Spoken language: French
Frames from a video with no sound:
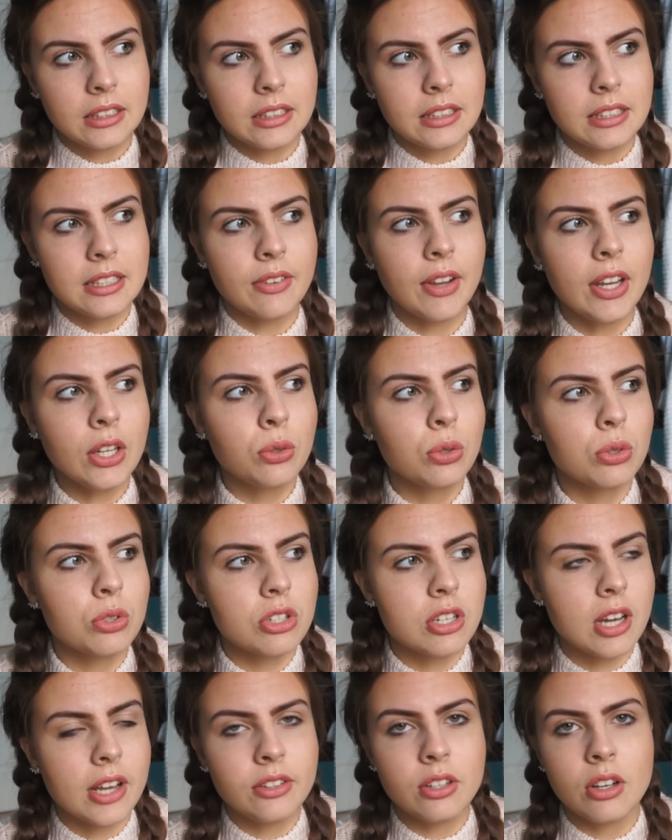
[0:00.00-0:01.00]
c'est vrai que
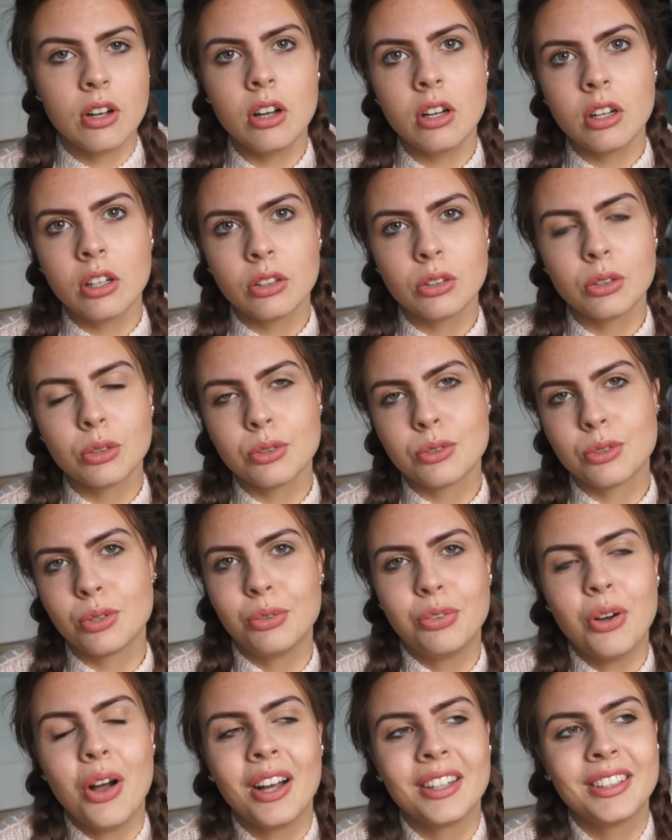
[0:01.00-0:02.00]
j'adore
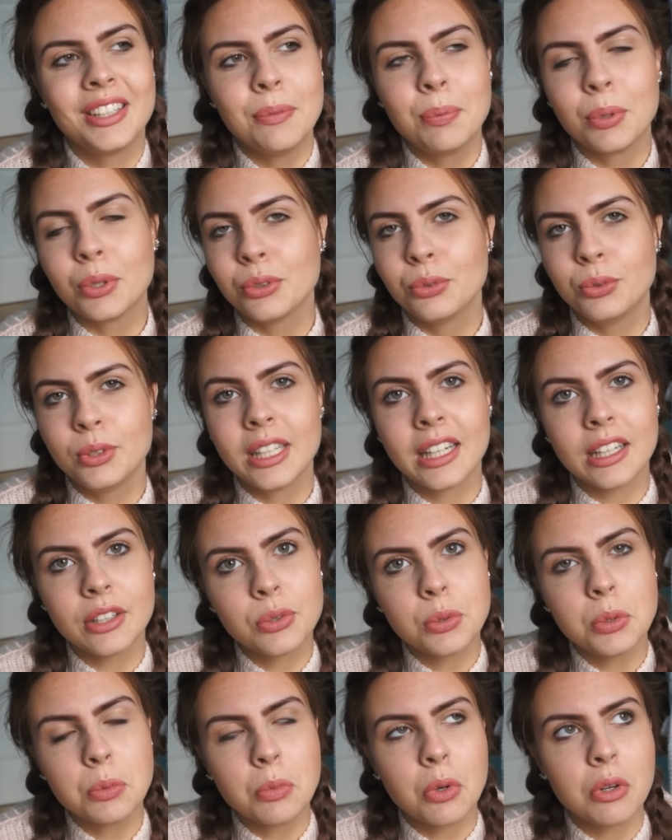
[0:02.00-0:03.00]
recevoir des produits
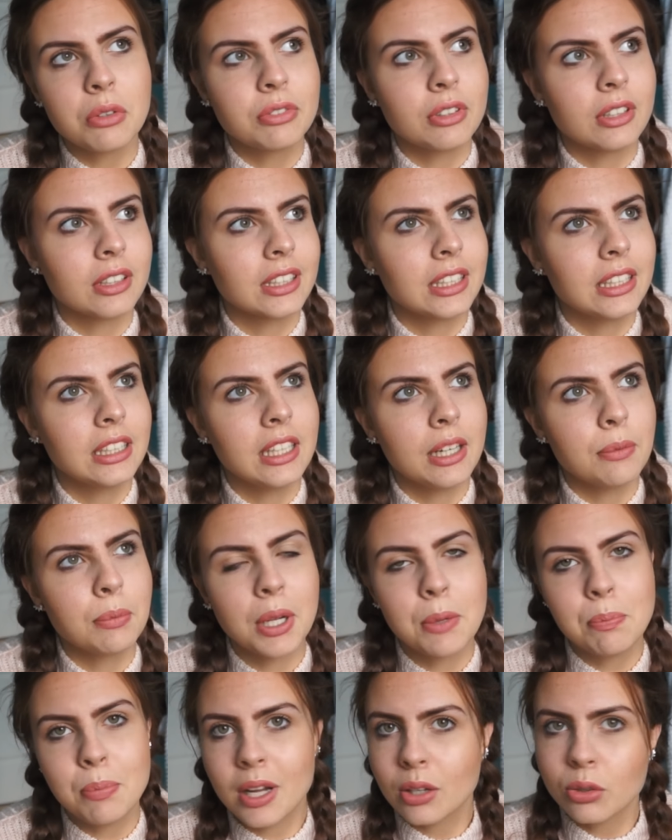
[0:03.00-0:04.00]
gratuitement, enfin qui
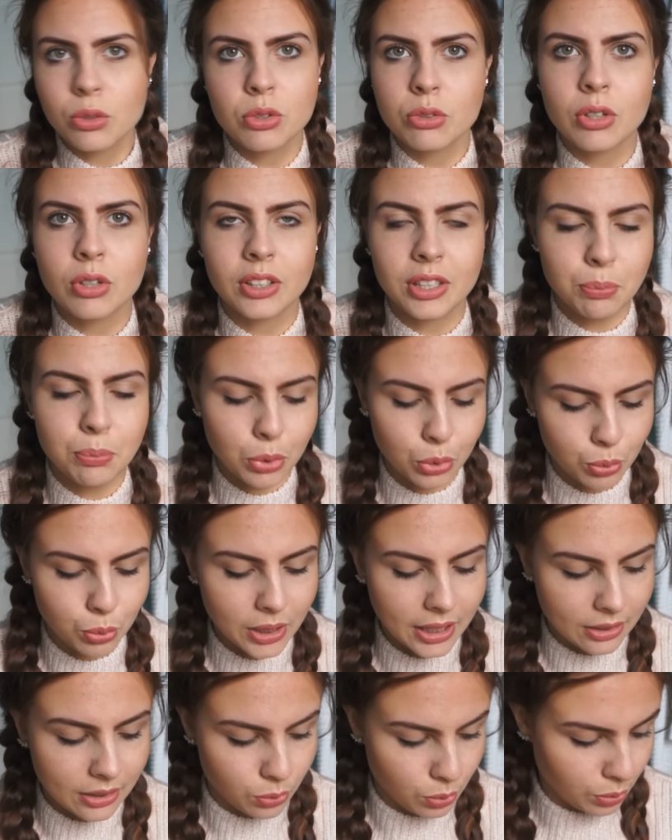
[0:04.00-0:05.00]
aimerait pas recevoir des
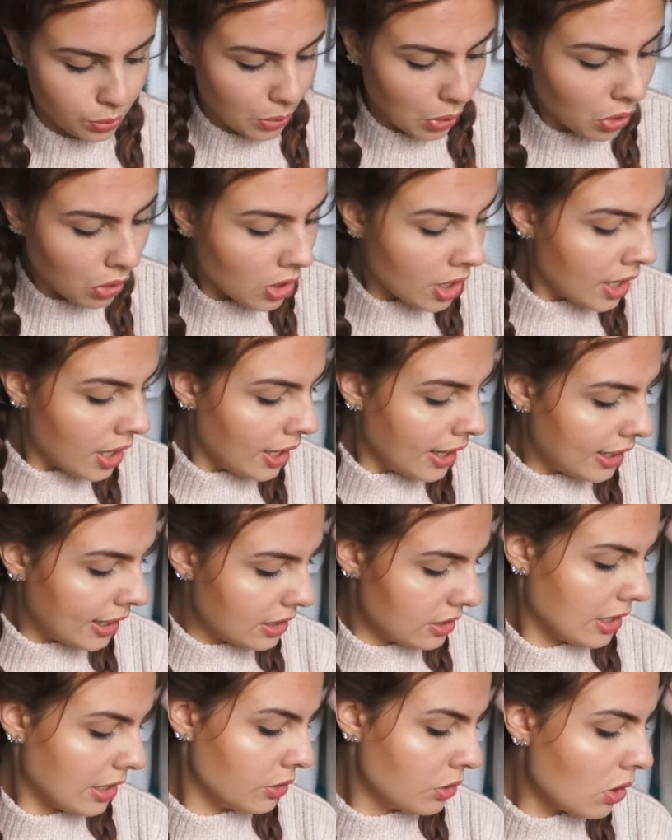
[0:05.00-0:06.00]
produits gratuitement
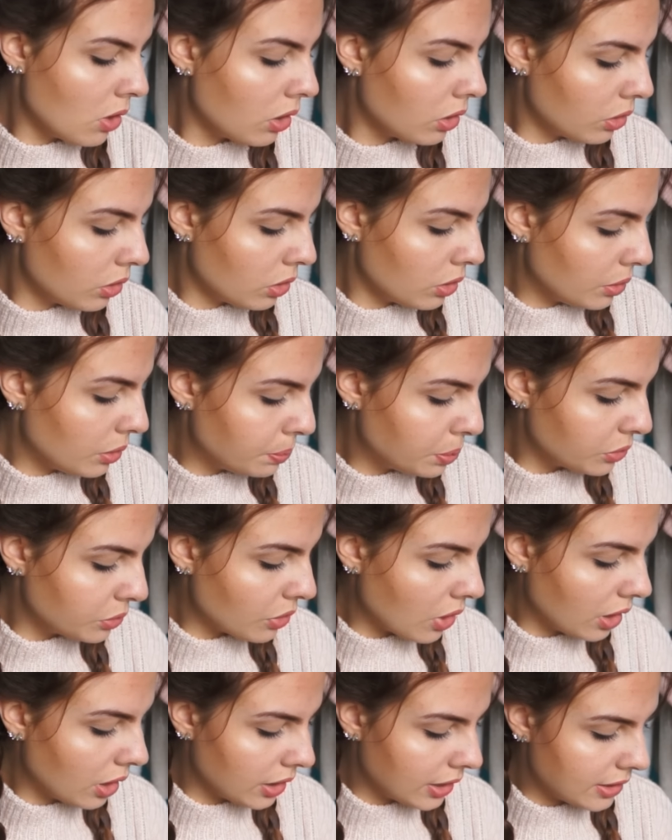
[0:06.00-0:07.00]
et j'adore euh,
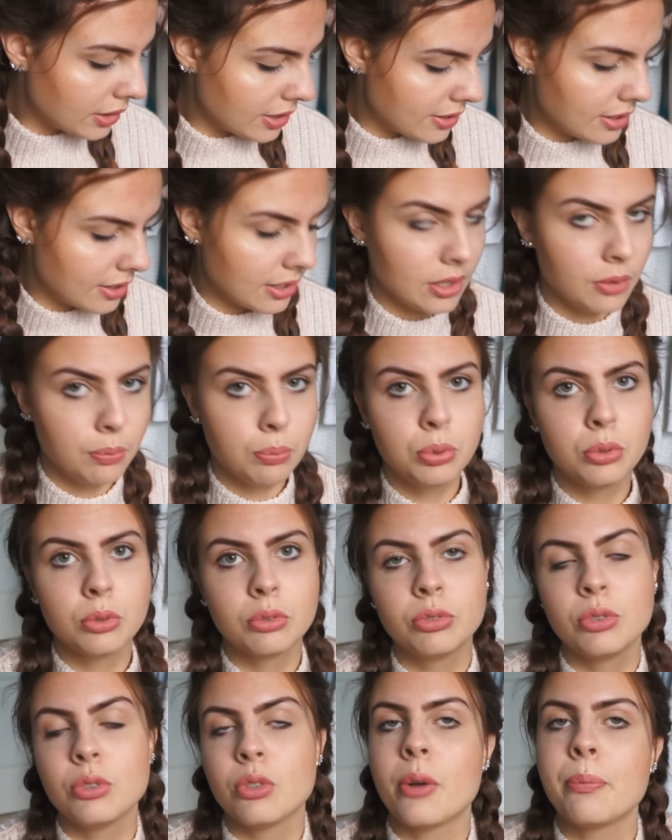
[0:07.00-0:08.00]
pouvoir les tester
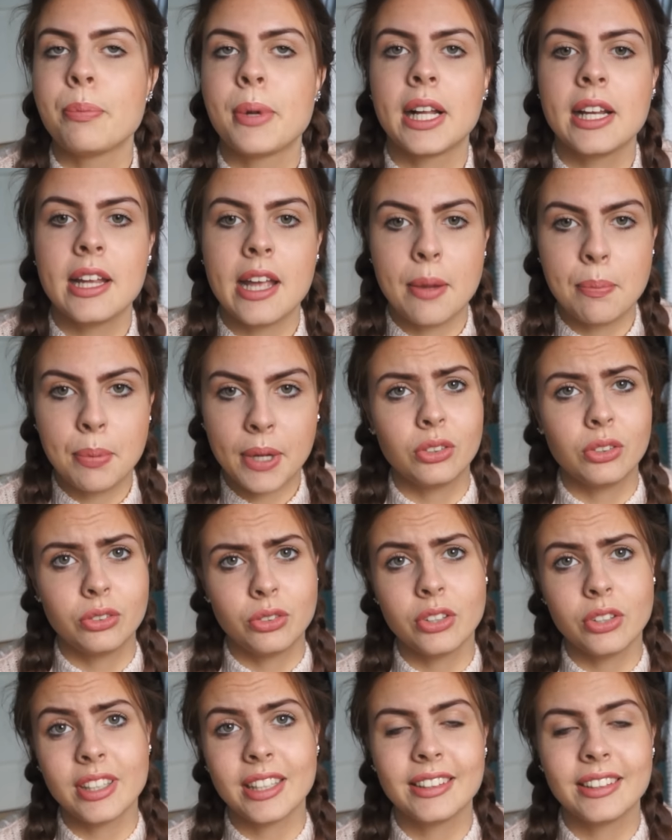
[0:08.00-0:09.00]
pour vous en parler après. On
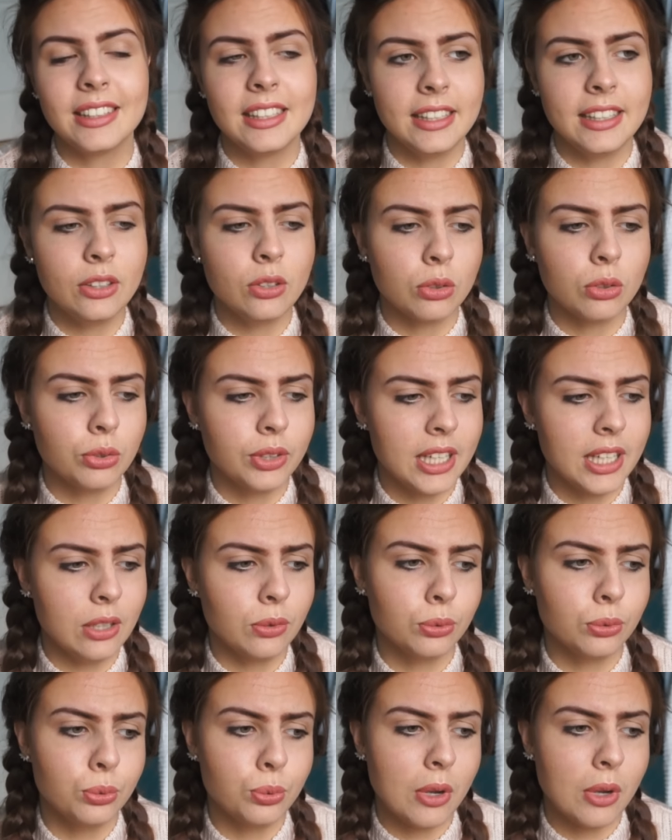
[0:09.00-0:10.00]
donne un délai dans lequel
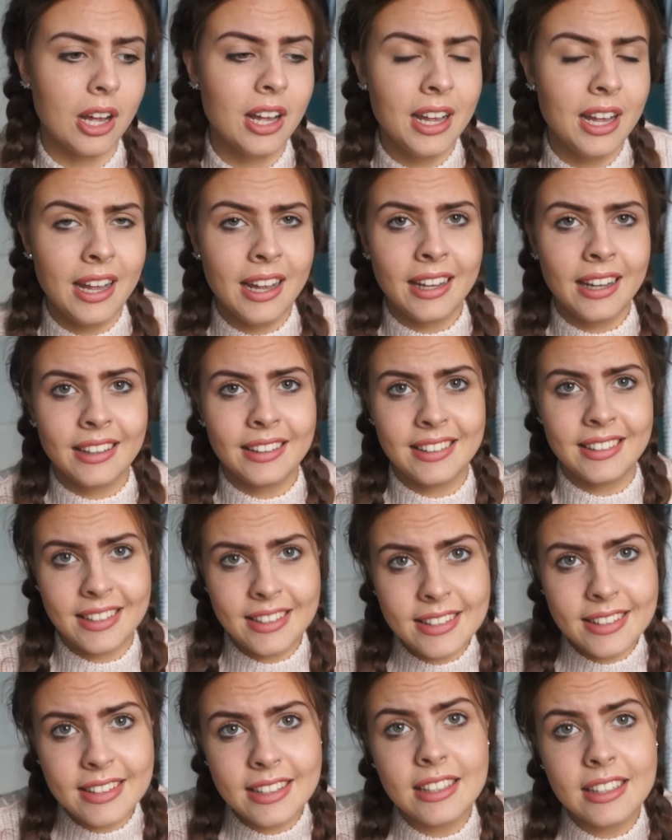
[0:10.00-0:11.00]
on doit
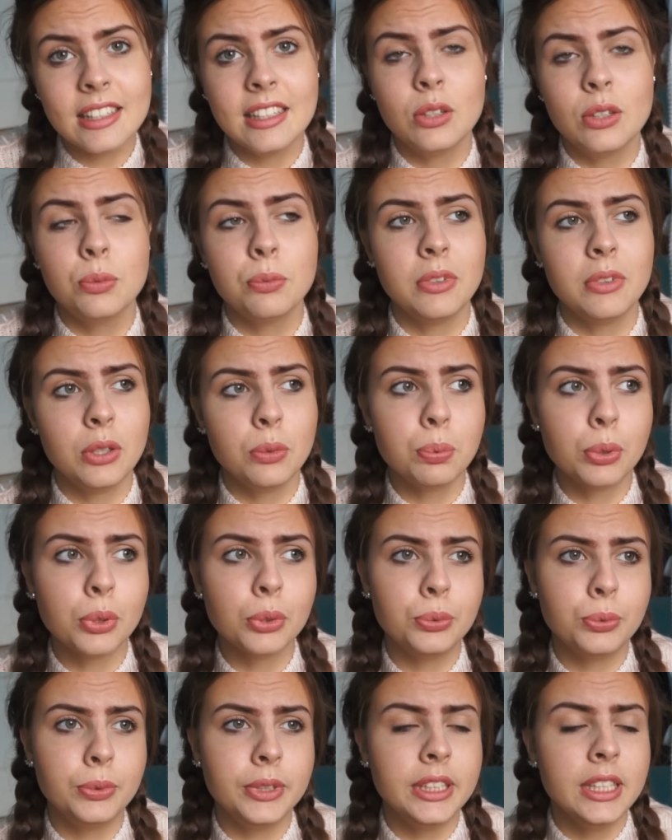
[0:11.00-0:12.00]
tester le,
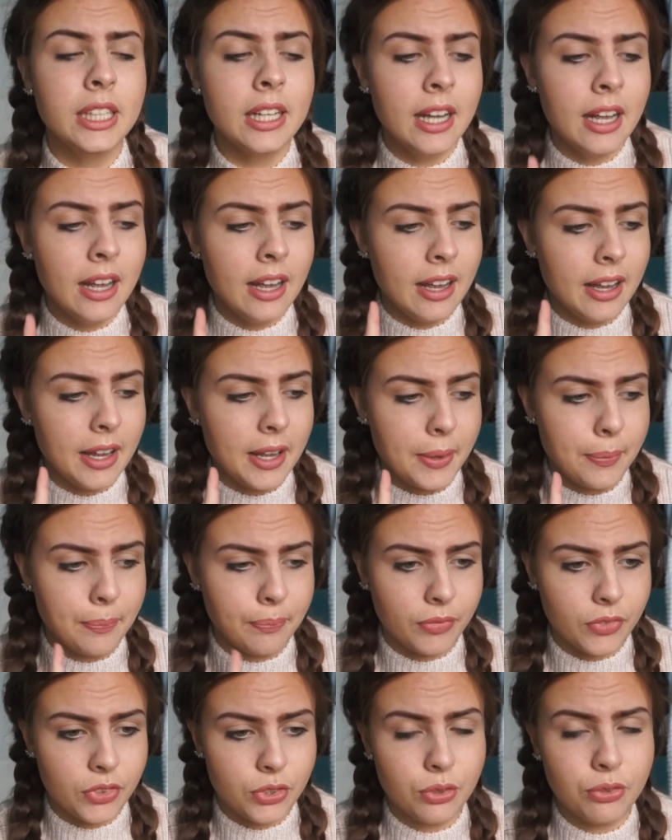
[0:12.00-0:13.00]
produit,
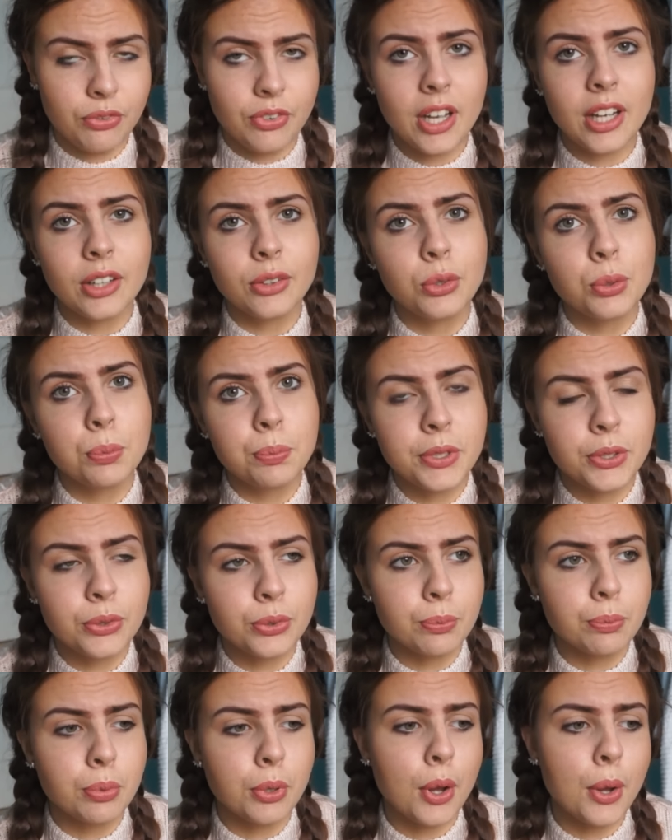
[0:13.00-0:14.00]
euh, se faire une
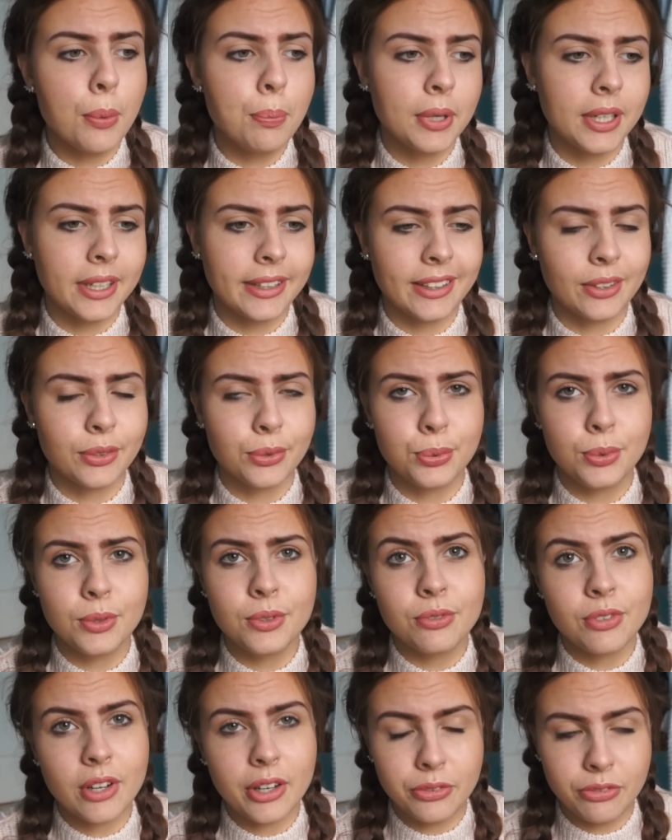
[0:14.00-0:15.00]
opinion propre et
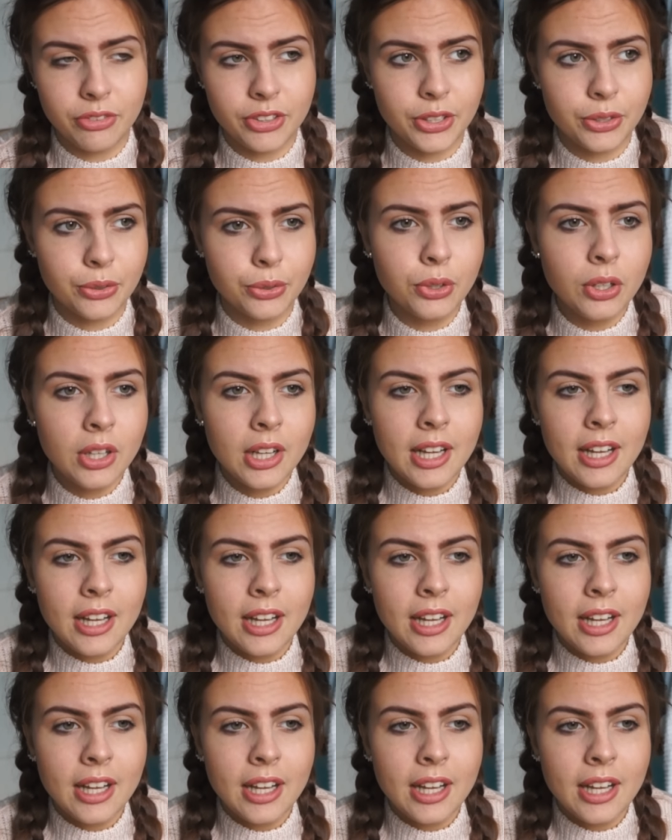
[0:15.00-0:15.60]
ensuite faire une vidéo.